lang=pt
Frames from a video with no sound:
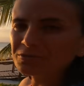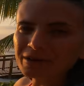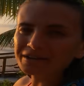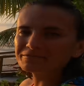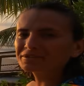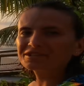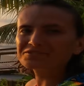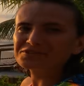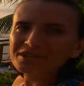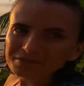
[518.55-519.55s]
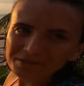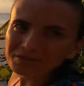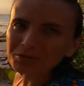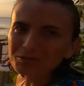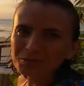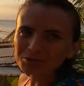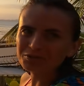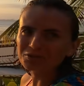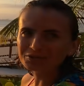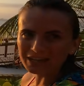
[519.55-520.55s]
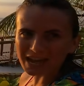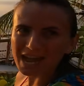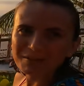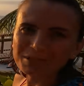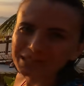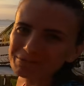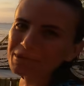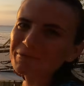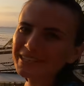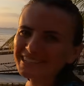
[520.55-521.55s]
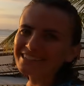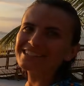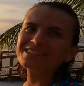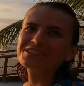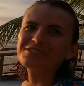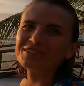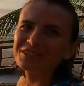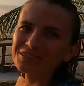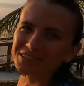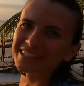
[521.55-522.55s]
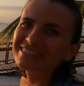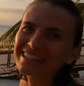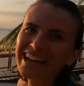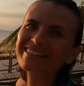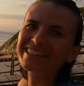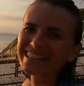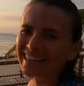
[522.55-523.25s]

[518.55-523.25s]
do mar. Amanhã a gente deve ver o pôr do sol na água, né? Porque amanhã é aquele dia que a gente fica cozinhando na água até